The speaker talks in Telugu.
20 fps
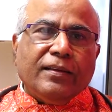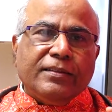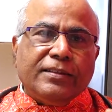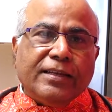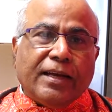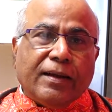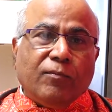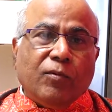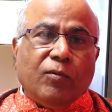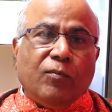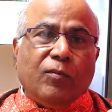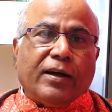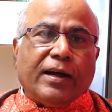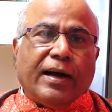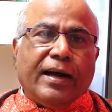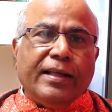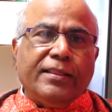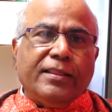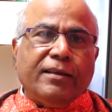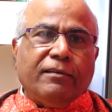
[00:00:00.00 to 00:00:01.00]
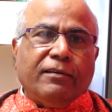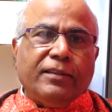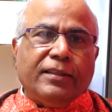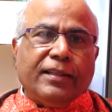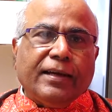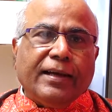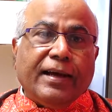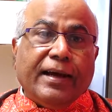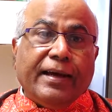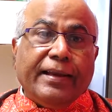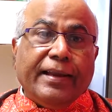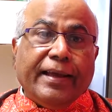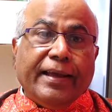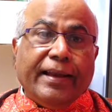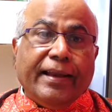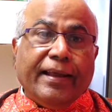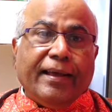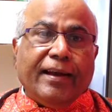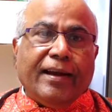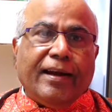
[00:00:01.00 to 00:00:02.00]
చర్మము కాంతివంతంగా
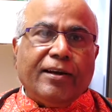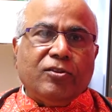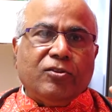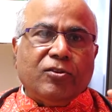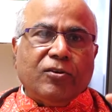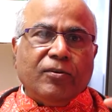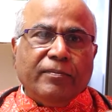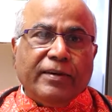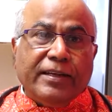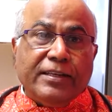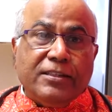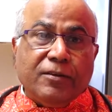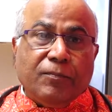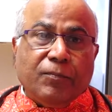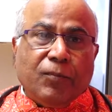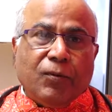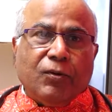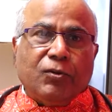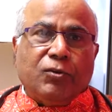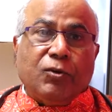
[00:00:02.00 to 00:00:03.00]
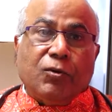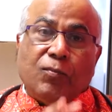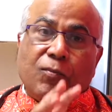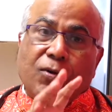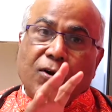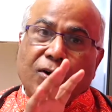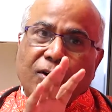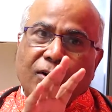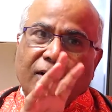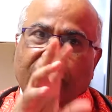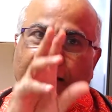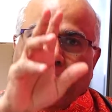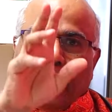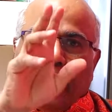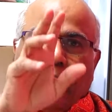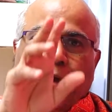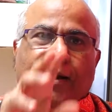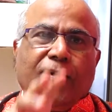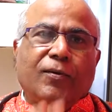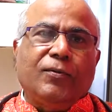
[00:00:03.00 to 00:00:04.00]
నిగనిగలాడుతూ మెరిసిపోతూ ముఖం
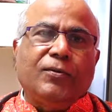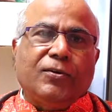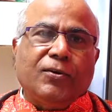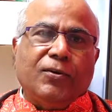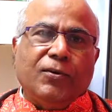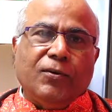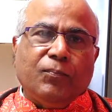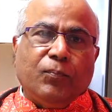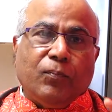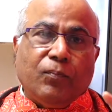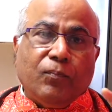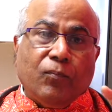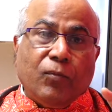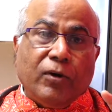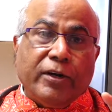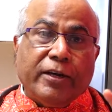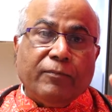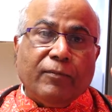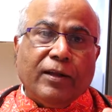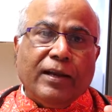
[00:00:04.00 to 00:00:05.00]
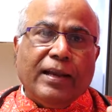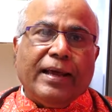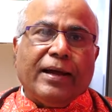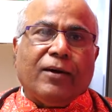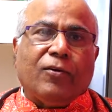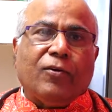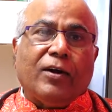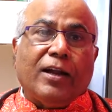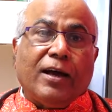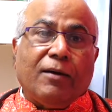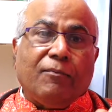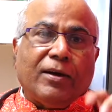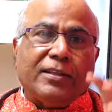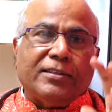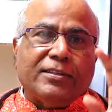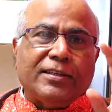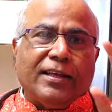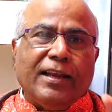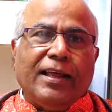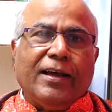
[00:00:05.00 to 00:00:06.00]
కళగా ఉంటూ మొటిమలు లేకుండా
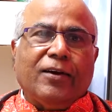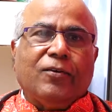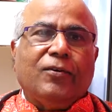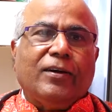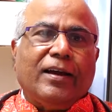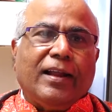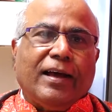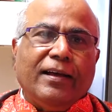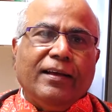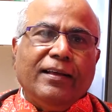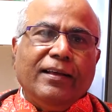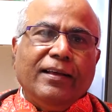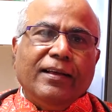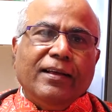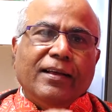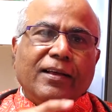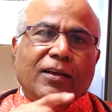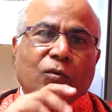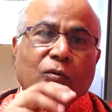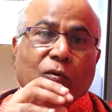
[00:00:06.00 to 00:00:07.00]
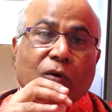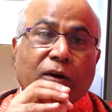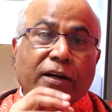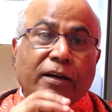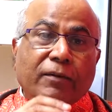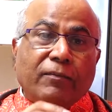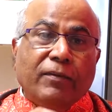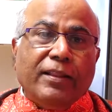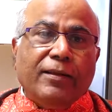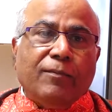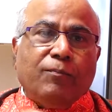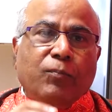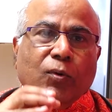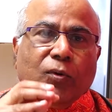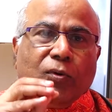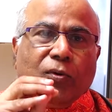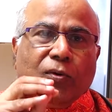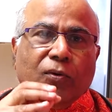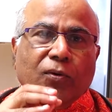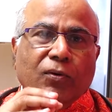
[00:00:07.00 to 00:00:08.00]
మచ్చలు లేకుండా ఒంటి మీద
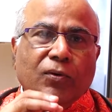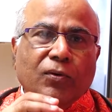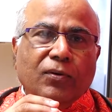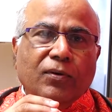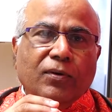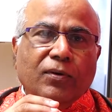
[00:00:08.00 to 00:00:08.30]
పొక్కులు